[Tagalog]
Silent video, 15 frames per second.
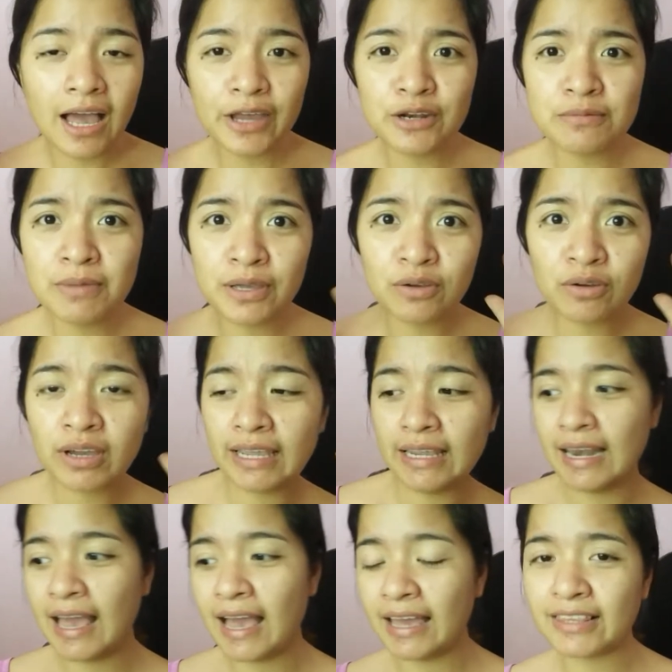ano ba yung
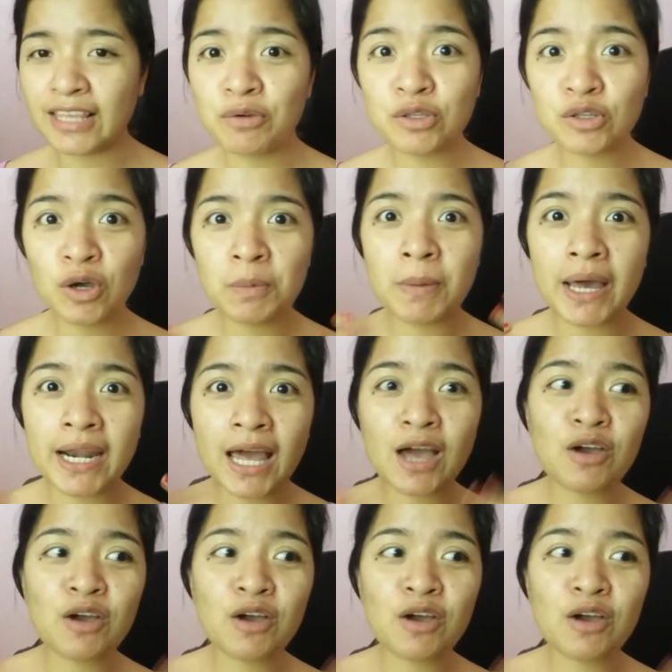kailangan gawin ko para